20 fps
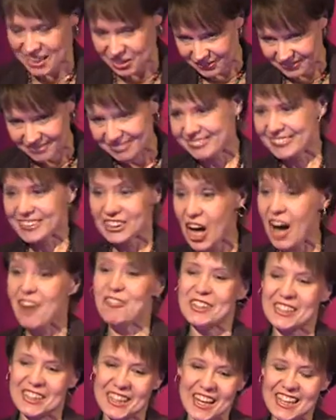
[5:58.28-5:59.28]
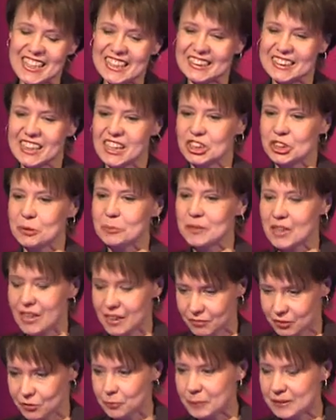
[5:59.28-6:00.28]
главных ролей, скажем
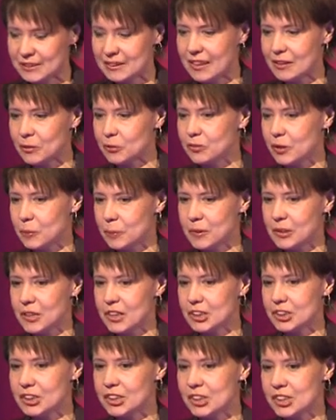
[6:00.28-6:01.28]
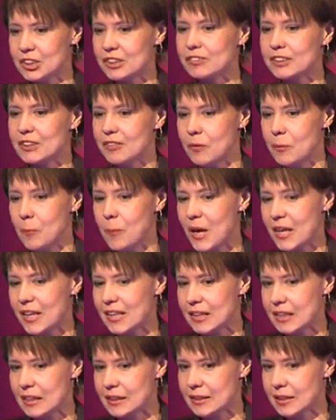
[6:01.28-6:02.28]
так, вот в постановке Петра Шерешевского
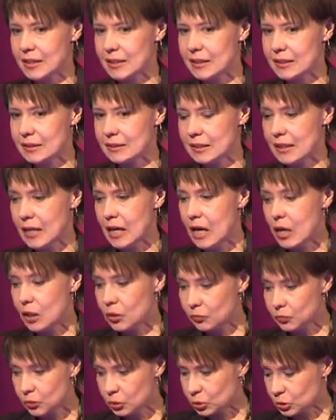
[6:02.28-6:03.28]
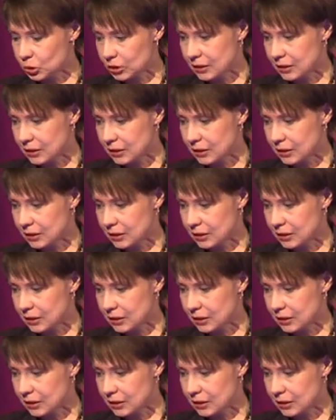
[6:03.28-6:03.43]
«Маленькие трагедии». Но вот тоже